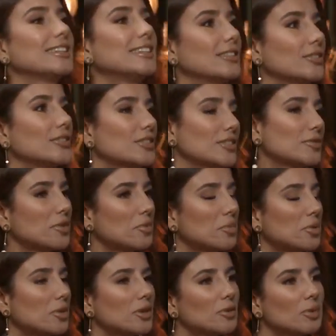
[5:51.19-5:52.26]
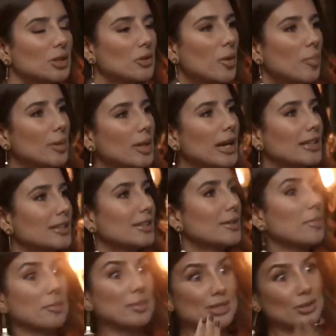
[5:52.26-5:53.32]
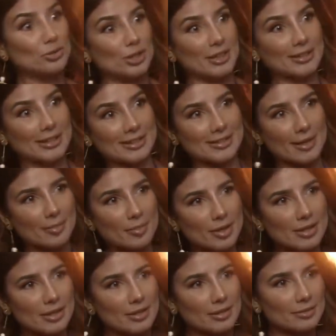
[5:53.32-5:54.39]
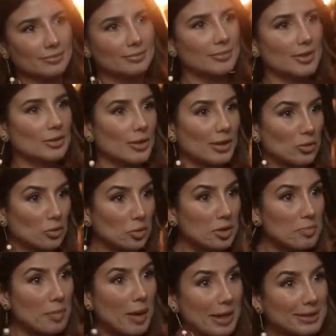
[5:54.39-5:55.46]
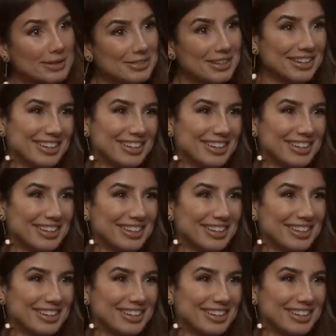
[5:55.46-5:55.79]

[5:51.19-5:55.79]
Então isso me, me deu uma pirada também, mas é o jeito que ele sabia. Tanto é que eu não gripei.